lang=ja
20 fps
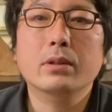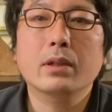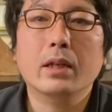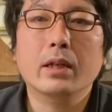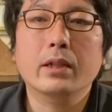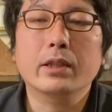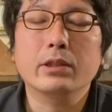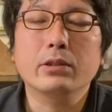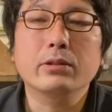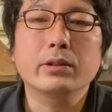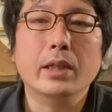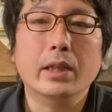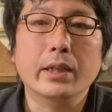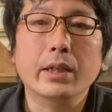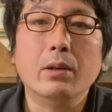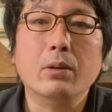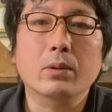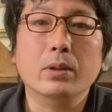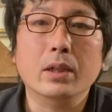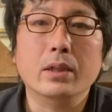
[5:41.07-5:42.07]
た犬や
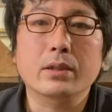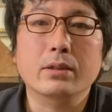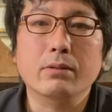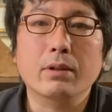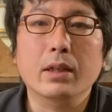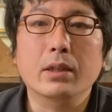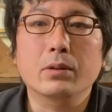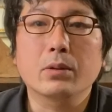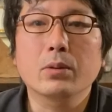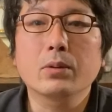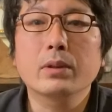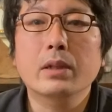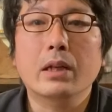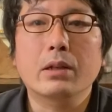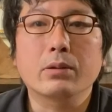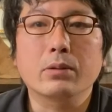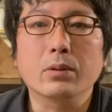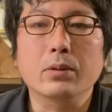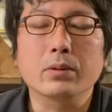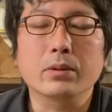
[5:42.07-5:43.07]
猫たちはどうな
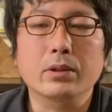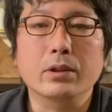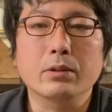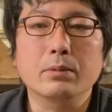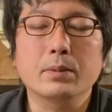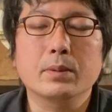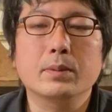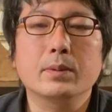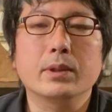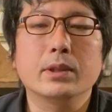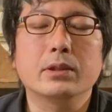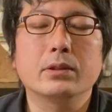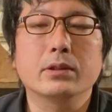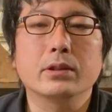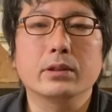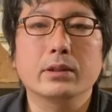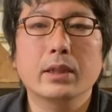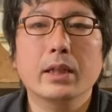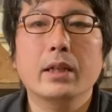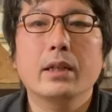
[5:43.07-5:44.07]
るのっていう部分につ
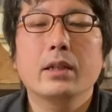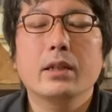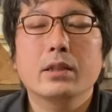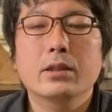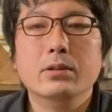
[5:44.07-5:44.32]
いて、